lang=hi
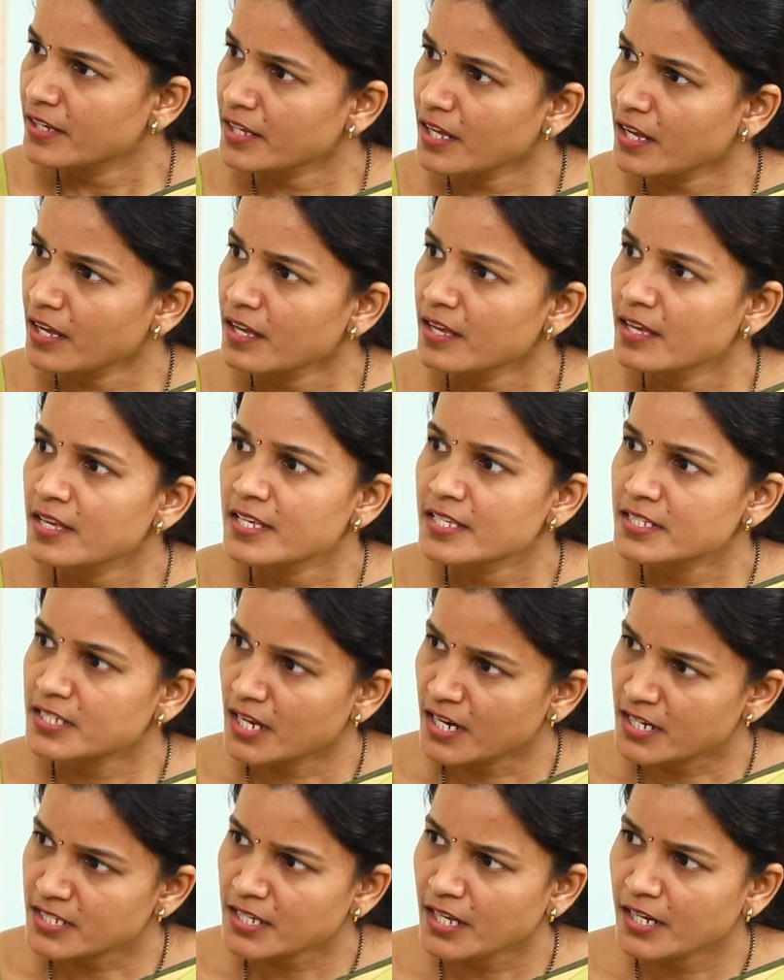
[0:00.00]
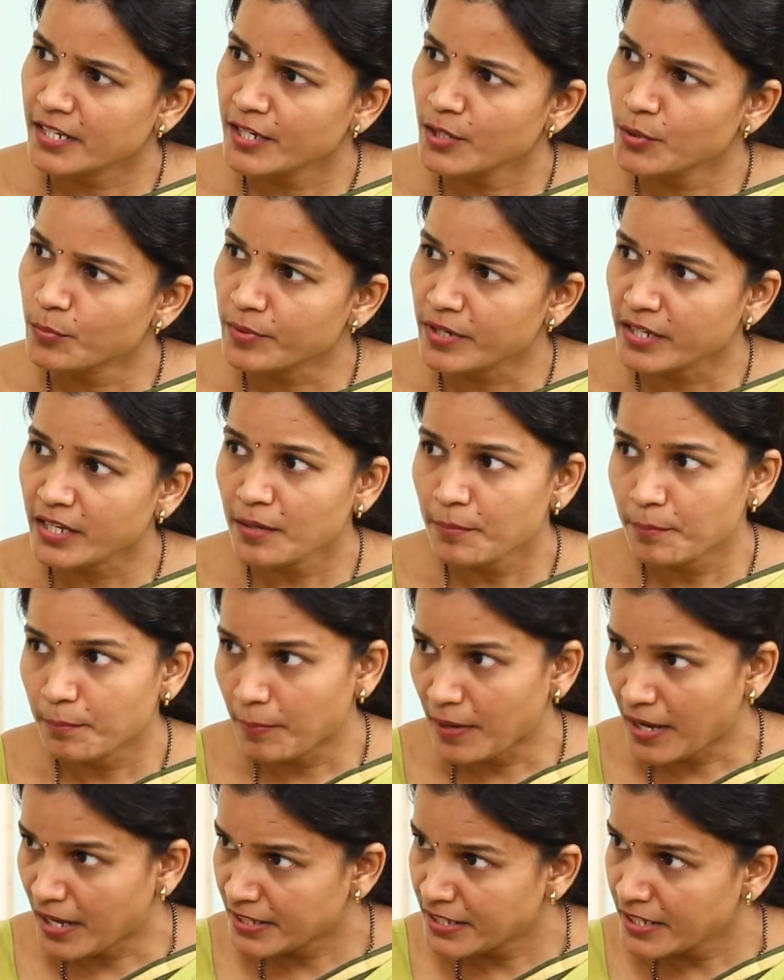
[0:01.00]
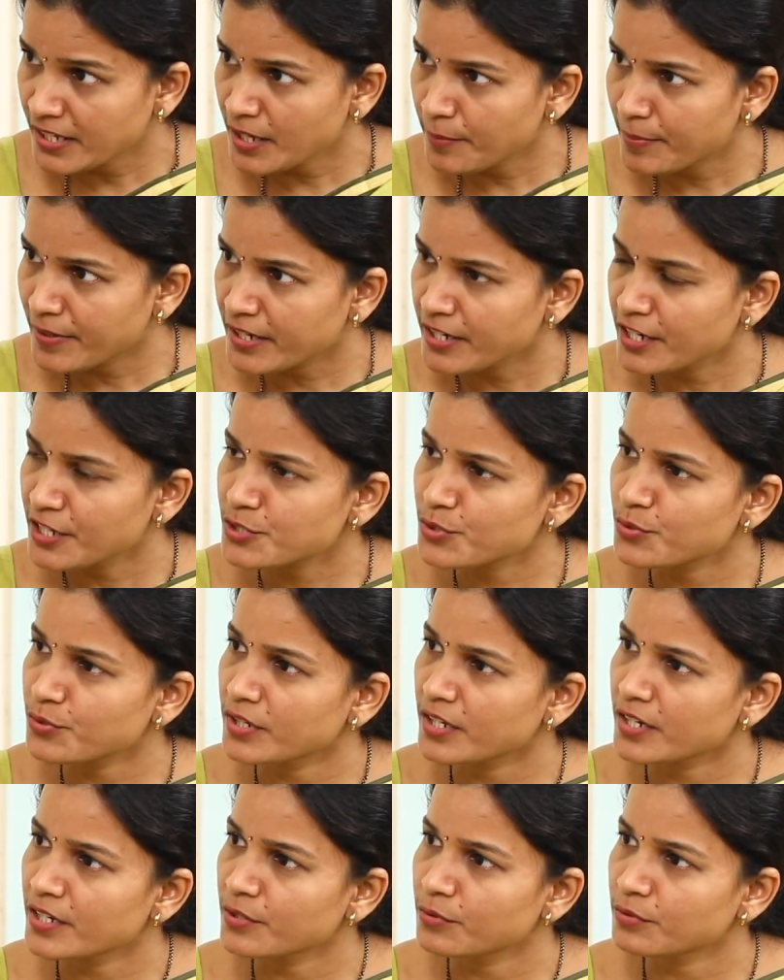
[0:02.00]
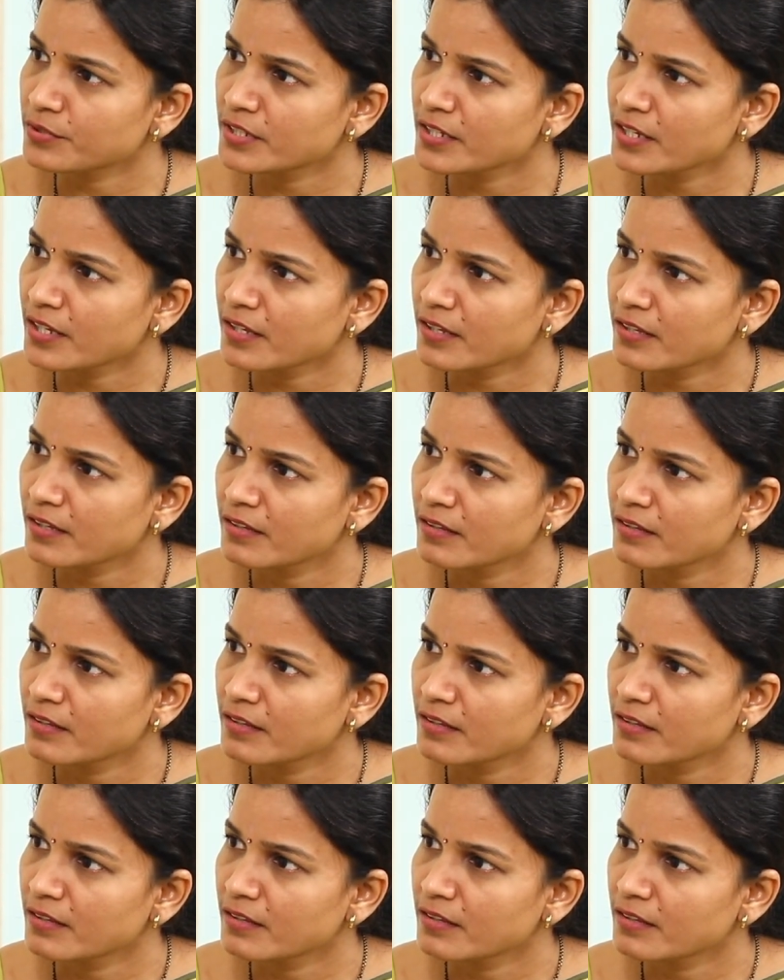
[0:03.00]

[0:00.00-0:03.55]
या साठ साल की उम्र के बाद ही ये प्रक्रिया शुरू करनी होती है